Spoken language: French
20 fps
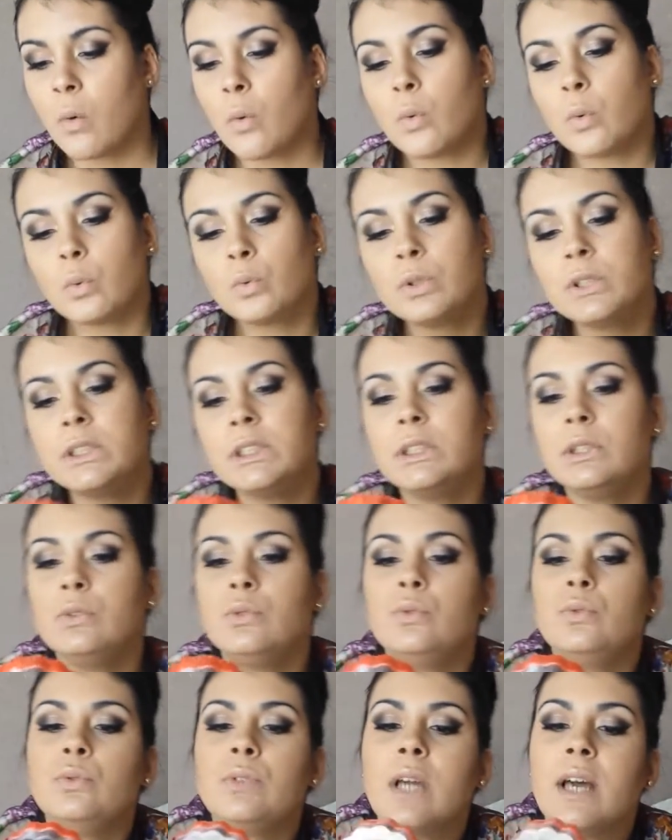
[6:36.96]
On
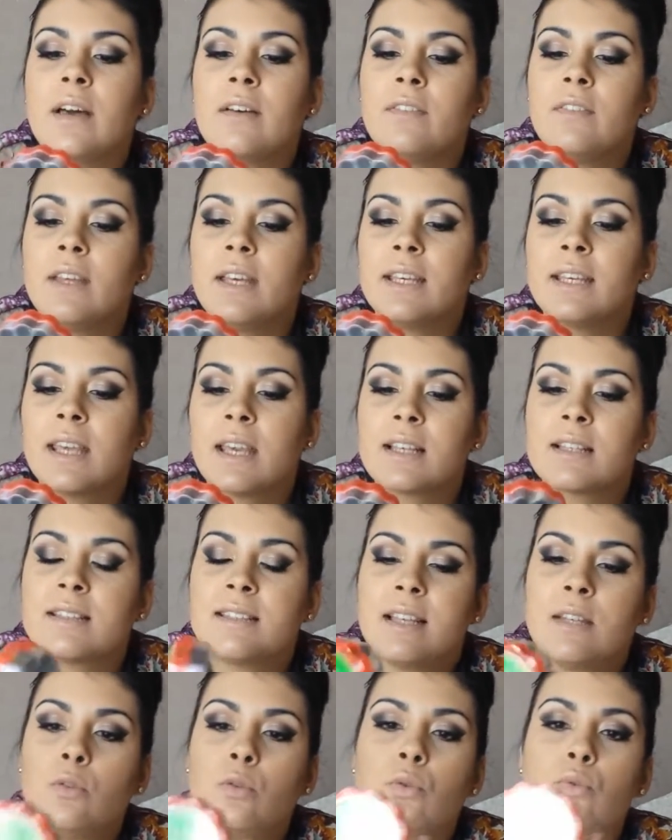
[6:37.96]
continue avec un
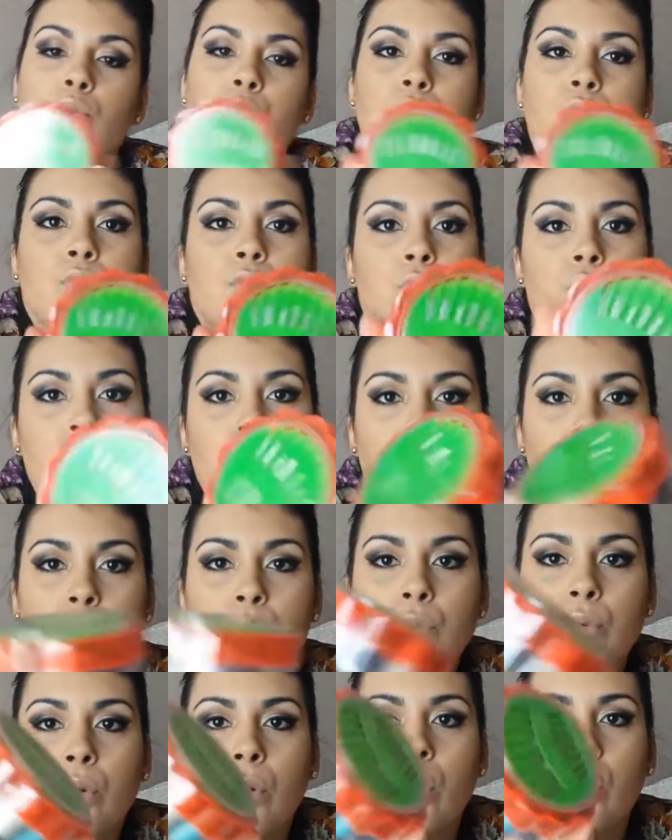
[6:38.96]
set de
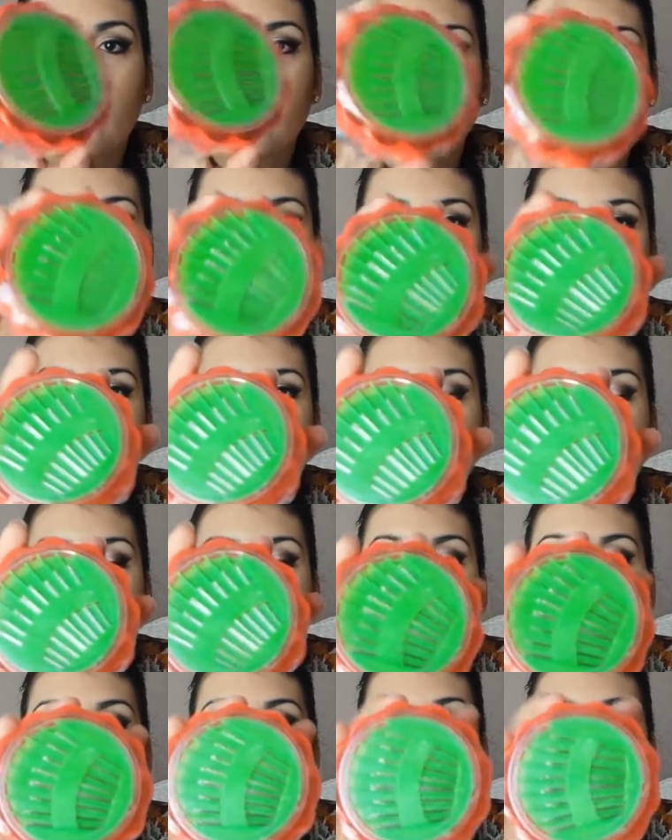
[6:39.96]
couture. Donc c'est une
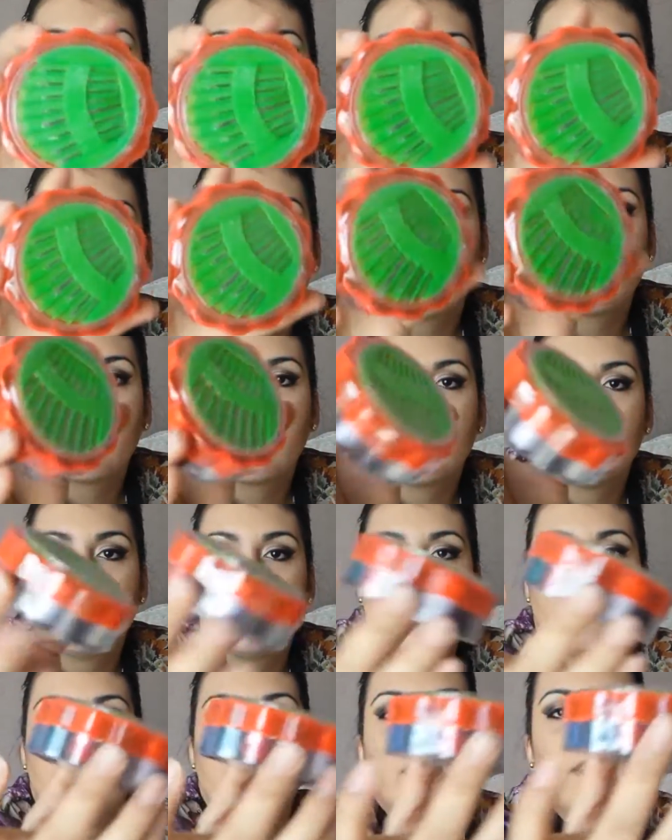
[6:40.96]
petite boîte hein, comme
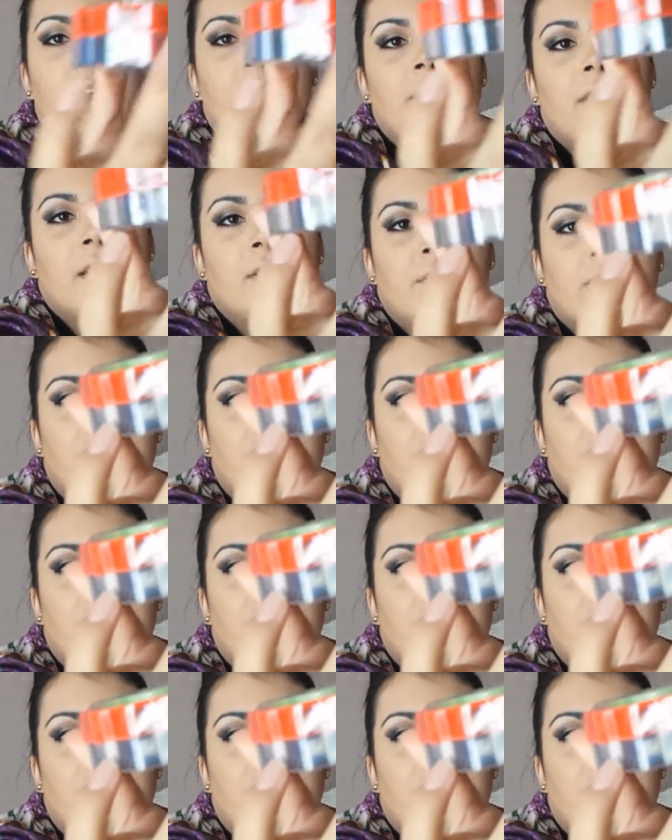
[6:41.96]
ceci avec, vous